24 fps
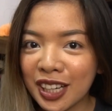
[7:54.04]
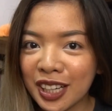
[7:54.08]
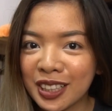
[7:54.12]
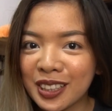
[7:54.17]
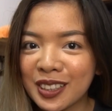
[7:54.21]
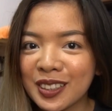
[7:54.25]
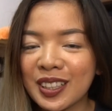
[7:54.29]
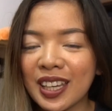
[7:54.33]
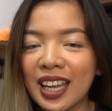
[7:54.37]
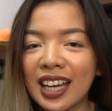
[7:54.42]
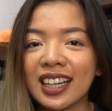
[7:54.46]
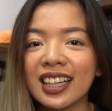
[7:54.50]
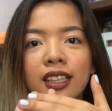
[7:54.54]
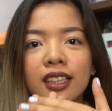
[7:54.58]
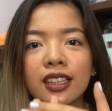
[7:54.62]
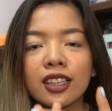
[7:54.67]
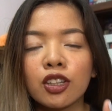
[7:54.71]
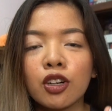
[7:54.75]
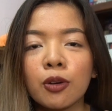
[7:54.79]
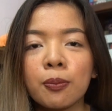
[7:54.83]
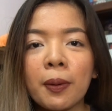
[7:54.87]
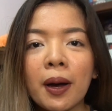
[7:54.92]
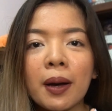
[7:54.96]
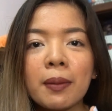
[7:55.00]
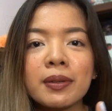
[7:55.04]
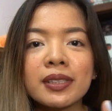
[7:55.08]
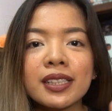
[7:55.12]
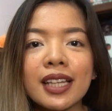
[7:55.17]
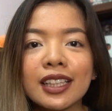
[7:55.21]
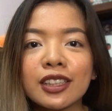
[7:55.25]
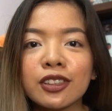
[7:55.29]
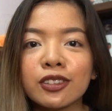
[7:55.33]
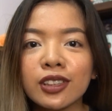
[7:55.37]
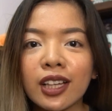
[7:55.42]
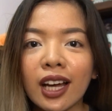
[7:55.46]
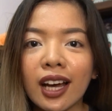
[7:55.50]
Share ko lang. Hindi ko pa
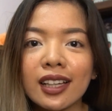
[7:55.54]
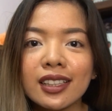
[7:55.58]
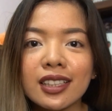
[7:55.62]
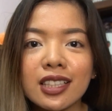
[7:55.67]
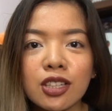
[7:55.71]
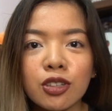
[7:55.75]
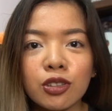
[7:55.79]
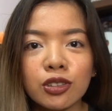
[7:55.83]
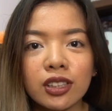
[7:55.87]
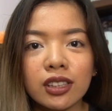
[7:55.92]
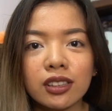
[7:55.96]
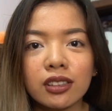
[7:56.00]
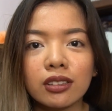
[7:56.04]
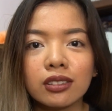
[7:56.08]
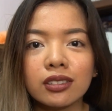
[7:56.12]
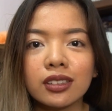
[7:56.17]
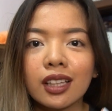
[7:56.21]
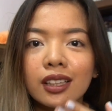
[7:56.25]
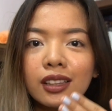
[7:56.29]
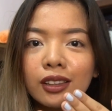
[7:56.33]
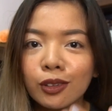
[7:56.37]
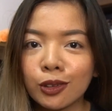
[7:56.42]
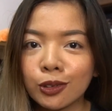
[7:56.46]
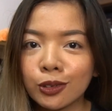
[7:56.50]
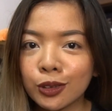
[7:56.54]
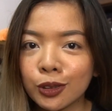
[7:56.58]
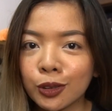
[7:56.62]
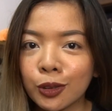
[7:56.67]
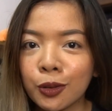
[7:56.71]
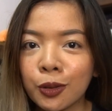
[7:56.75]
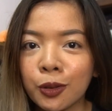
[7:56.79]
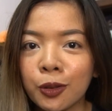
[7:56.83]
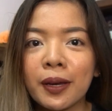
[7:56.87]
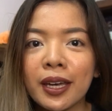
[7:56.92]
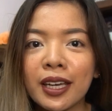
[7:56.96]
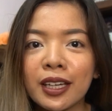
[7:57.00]
masyadong nakalikot itong tatlong
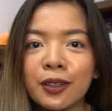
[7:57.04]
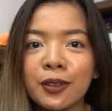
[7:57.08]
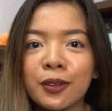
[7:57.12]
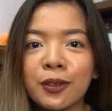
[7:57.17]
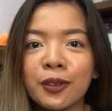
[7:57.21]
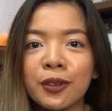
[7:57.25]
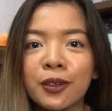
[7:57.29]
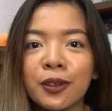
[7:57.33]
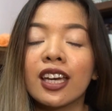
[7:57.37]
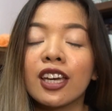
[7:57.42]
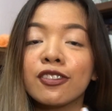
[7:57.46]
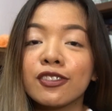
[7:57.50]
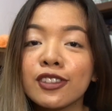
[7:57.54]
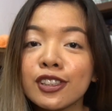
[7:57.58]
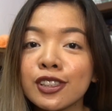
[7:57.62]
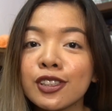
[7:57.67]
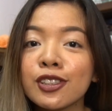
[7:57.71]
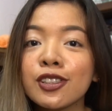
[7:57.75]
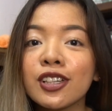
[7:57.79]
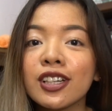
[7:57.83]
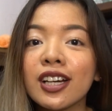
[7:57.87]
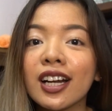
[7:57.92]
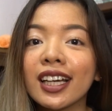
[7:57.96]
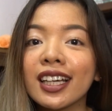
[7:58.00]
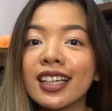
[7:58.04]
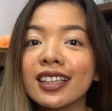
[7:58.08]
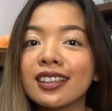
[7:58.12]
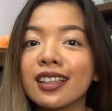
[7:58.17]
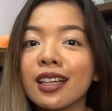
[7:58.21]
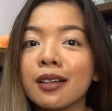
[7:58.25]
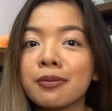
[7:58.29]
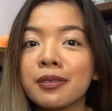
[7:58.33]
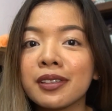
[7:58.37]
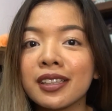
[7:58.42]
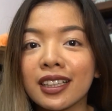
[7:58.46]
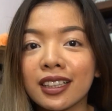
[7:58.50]
to. Pero if gusto nyo ng
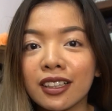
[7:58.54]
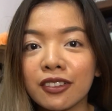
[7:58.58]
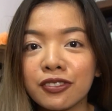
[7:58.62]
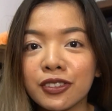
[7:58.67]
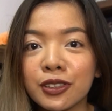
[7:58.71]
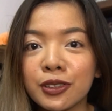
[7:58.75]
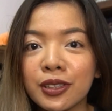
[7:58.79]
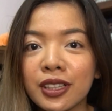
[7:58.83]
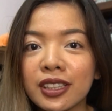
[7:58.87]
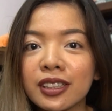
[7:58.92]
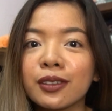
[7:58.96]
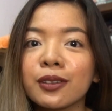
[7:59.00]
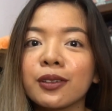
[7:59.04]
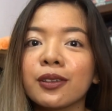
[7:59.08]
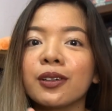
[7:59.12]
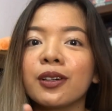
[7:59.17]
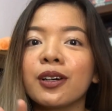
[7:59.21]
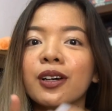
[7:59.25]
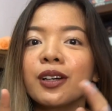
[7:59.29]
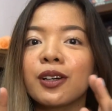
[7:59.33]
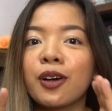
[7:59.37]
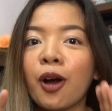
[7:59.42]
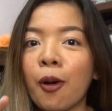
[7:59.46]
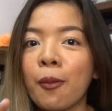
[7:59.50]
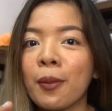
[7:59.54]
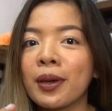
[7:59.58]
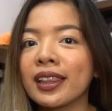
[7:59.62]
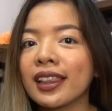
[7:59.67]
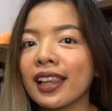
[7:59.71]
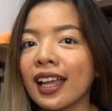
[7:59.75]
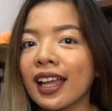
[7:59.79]
in-depth na review nito, comment